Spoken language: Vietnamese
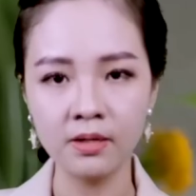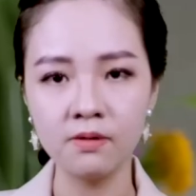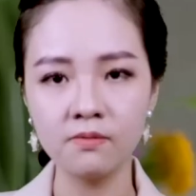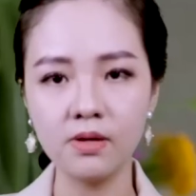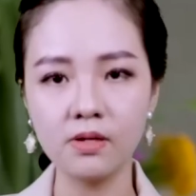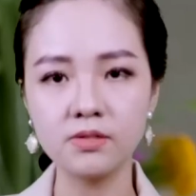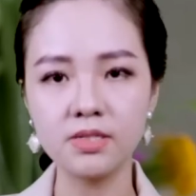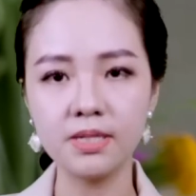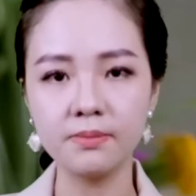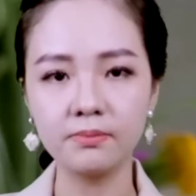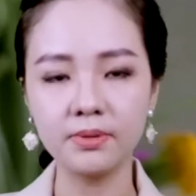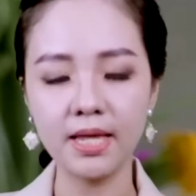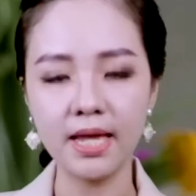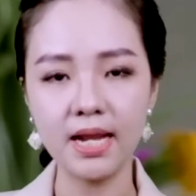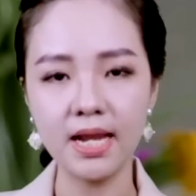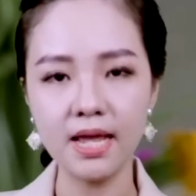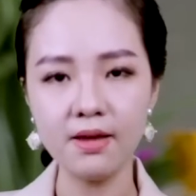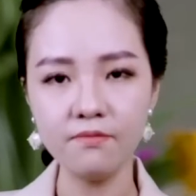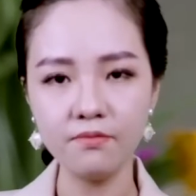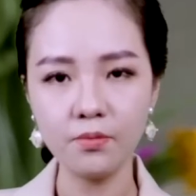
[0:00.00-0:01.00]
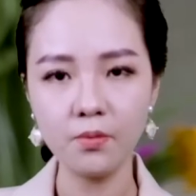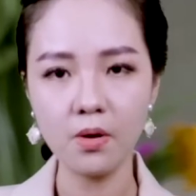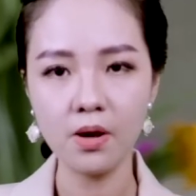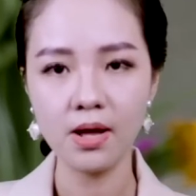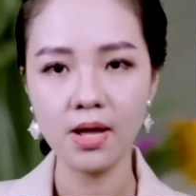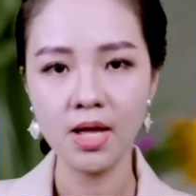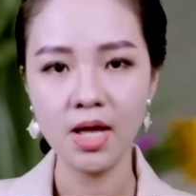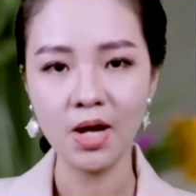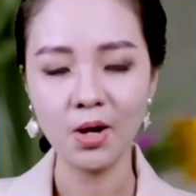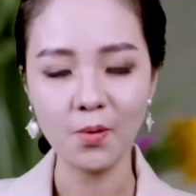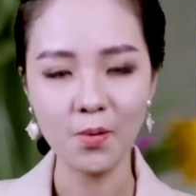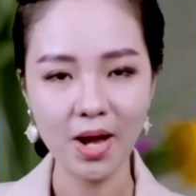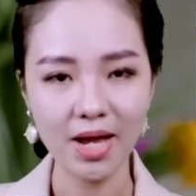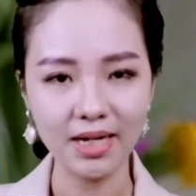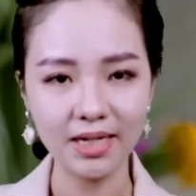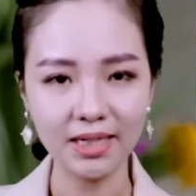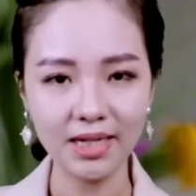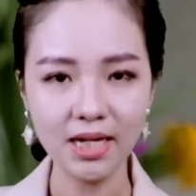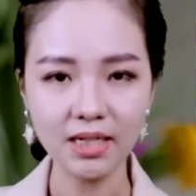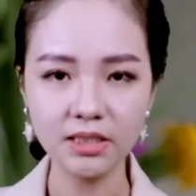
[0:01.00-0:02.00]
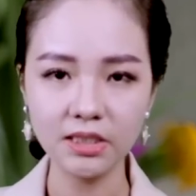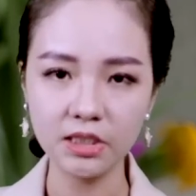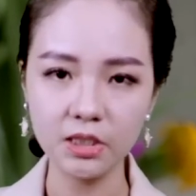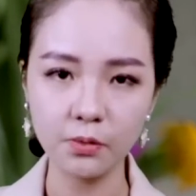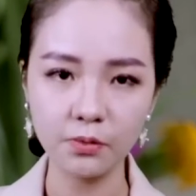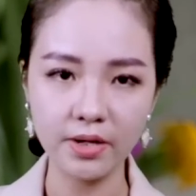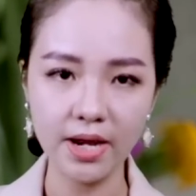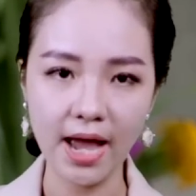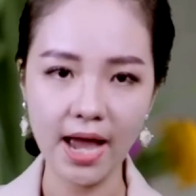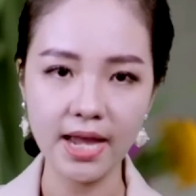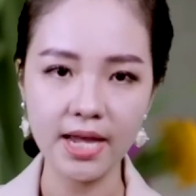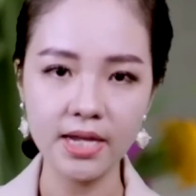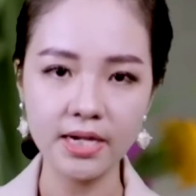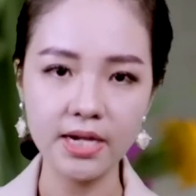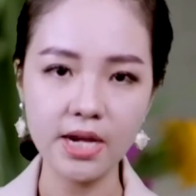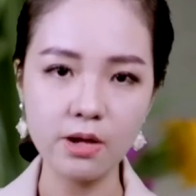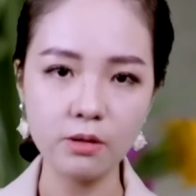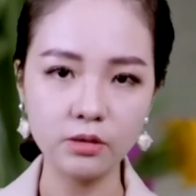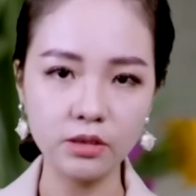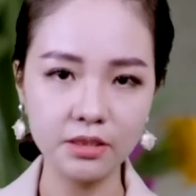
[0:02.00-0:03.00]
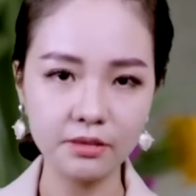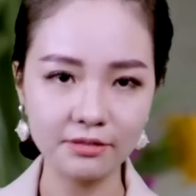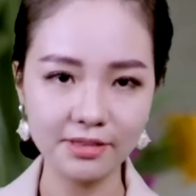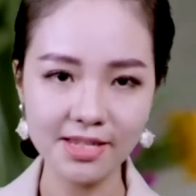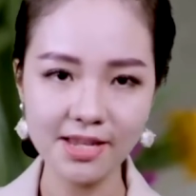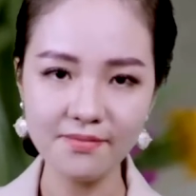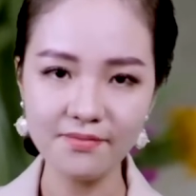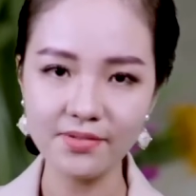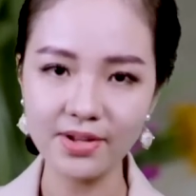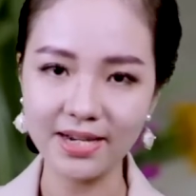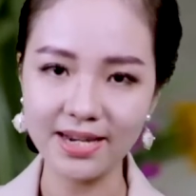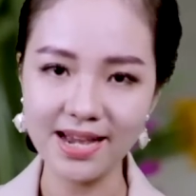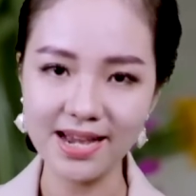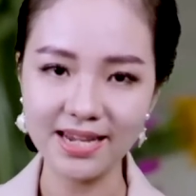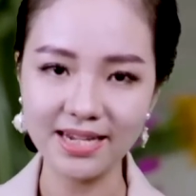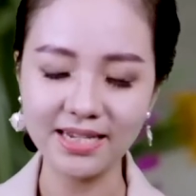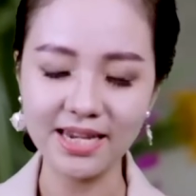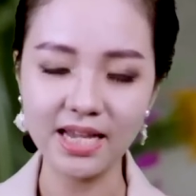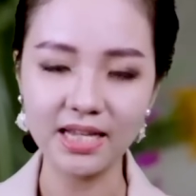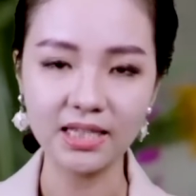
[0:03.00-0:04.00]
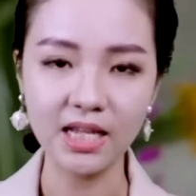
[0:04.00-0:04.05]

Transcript: Vào dịp tế lễ vua, quan các triều đại đều trực tiếp về đây để